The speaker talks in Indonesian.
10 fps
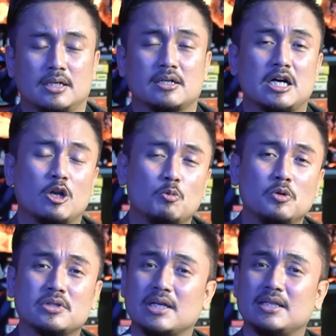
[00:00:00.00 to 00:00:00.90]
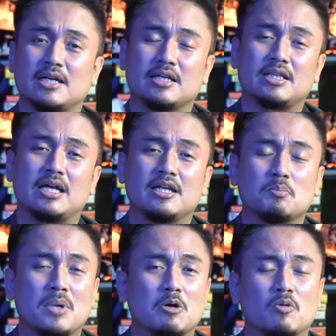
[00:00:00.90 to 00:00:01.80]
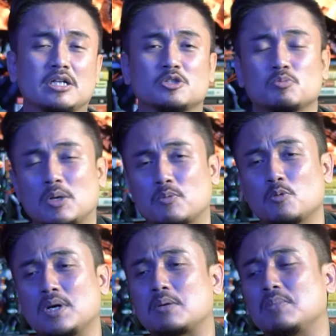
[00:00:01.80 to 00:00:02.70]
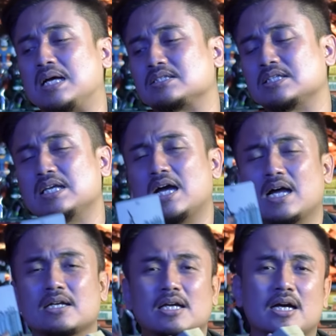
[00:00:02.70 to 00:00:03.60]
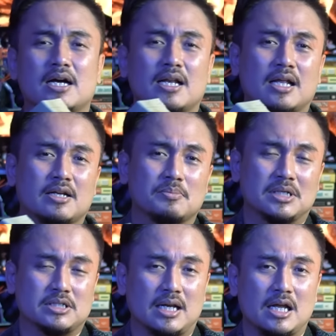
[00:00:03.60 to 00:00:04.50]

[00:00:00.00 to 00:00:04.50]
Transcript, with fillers: Dan kalaupun ternyata kita ingin melakukan sebuah perubahan, masih ada hal-hal di masa